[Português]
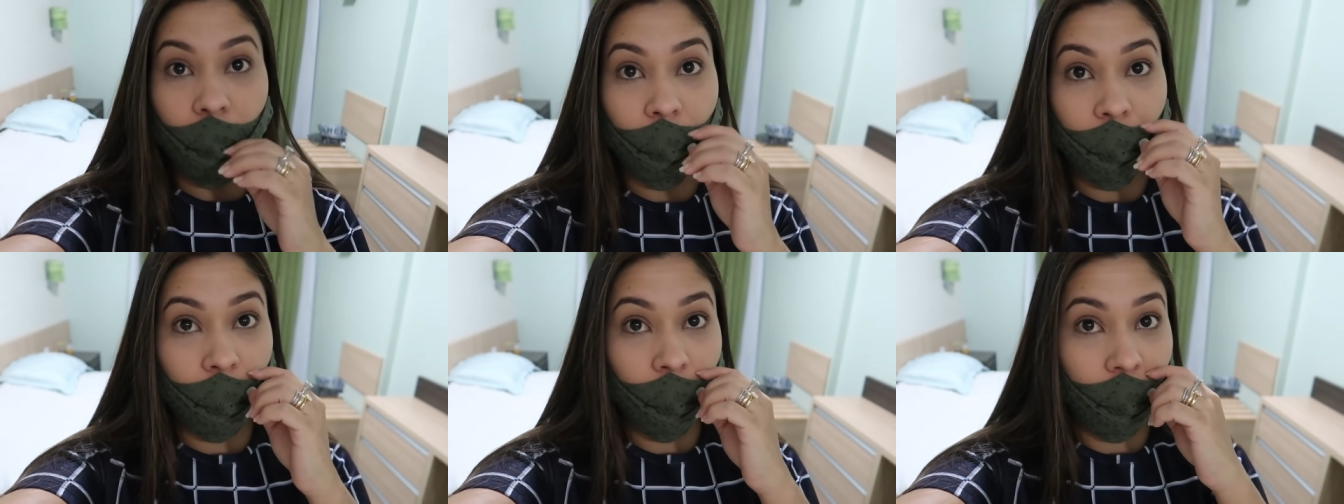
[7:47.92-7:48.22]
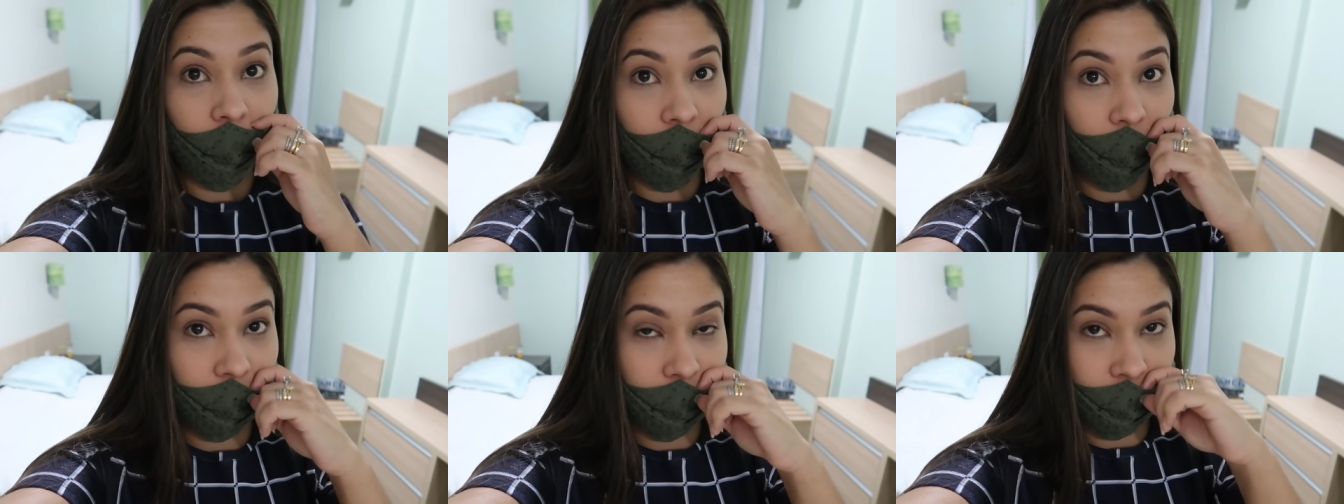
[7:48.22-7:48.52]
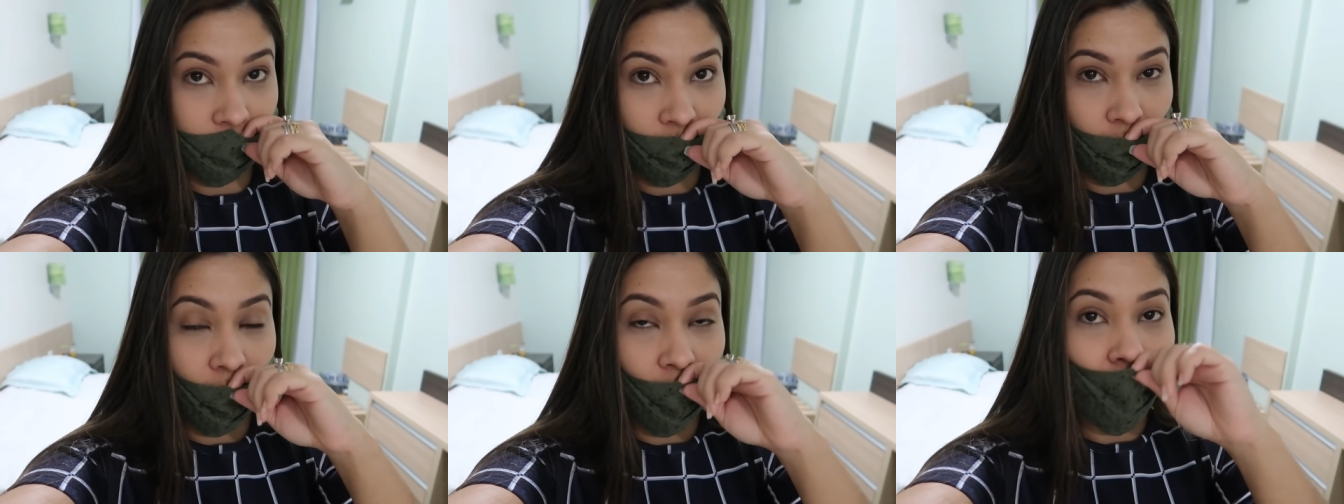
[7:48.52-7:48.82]
Pronta
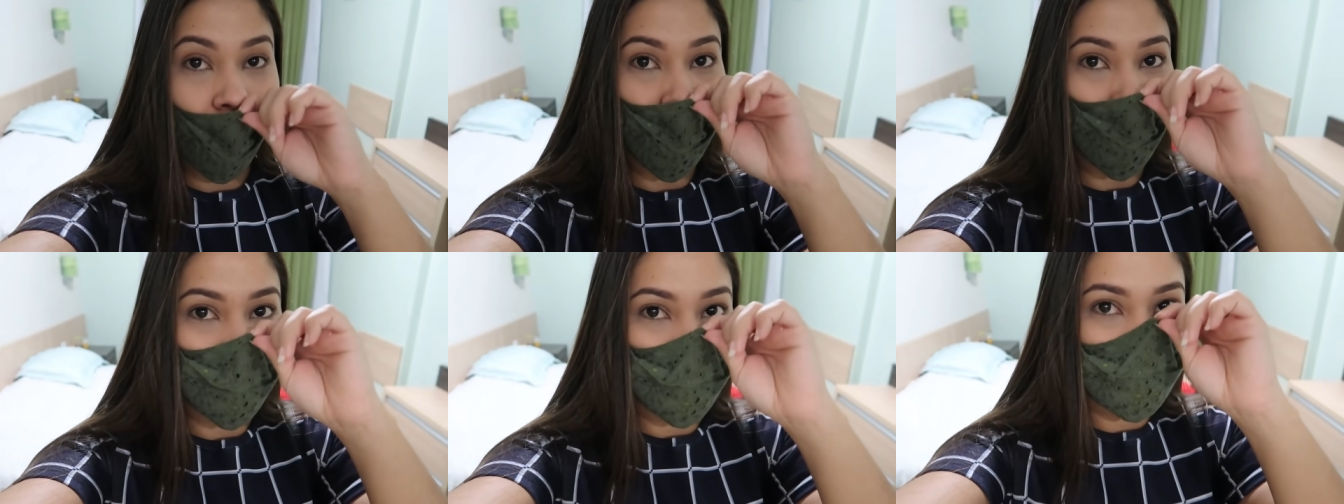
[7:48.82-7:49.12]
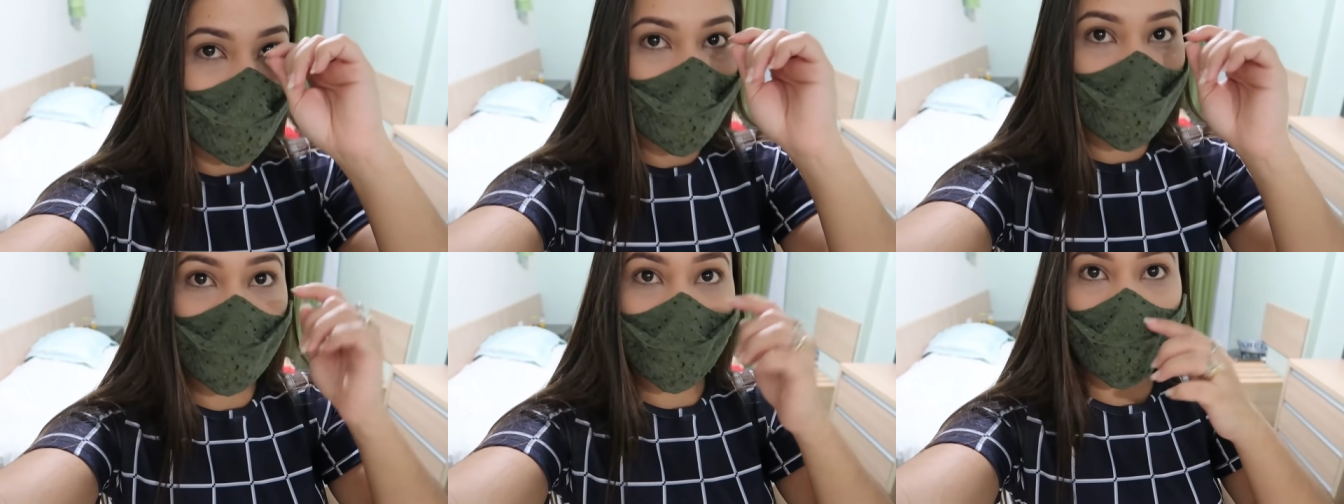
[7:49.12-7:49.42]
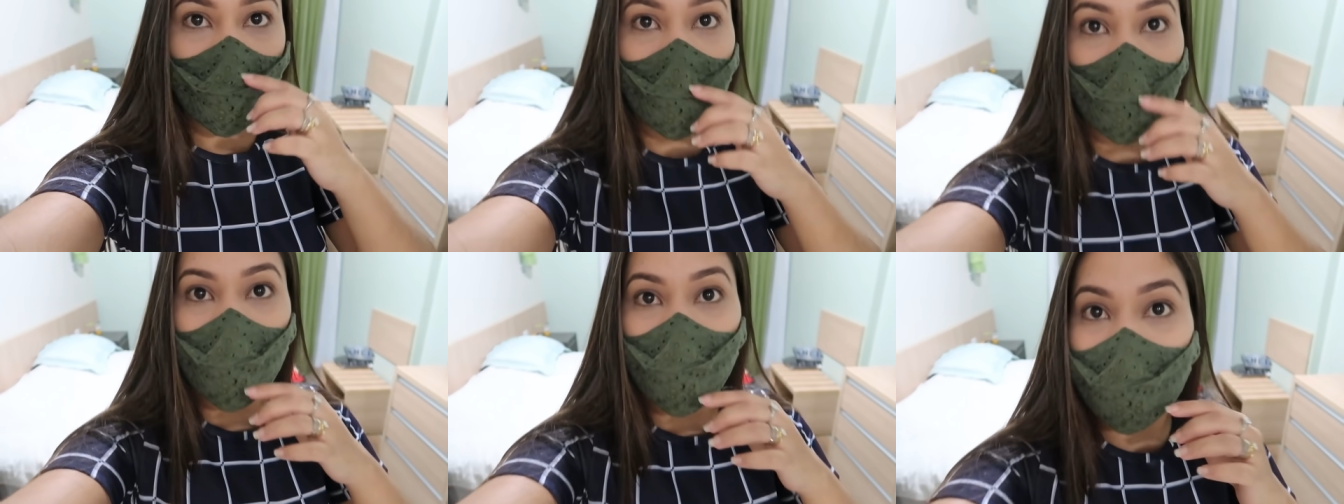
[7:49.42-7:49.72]
estou.
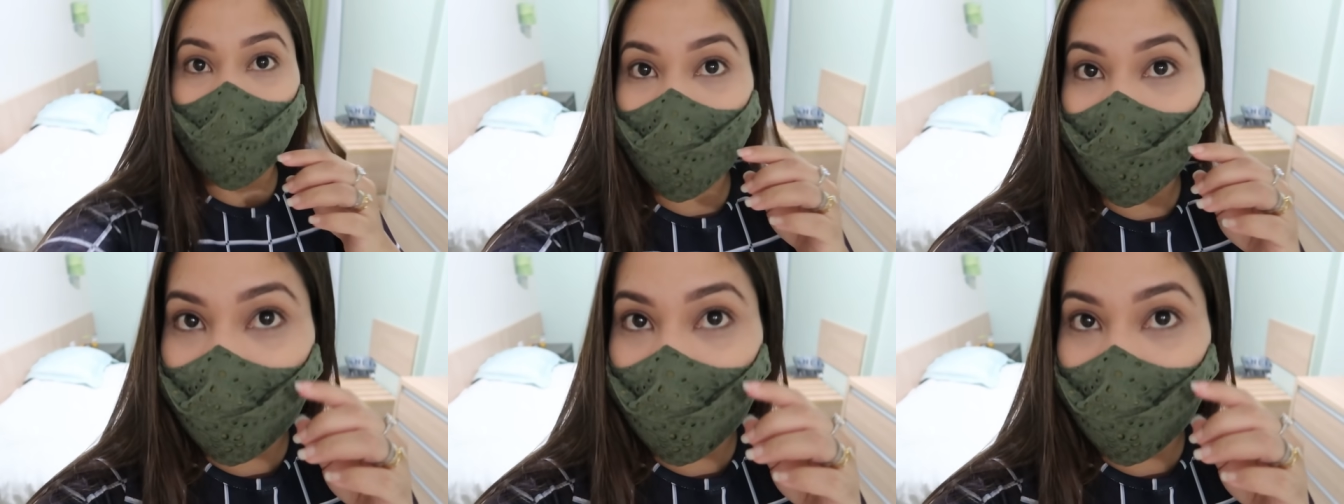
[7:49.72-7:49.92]
Ó,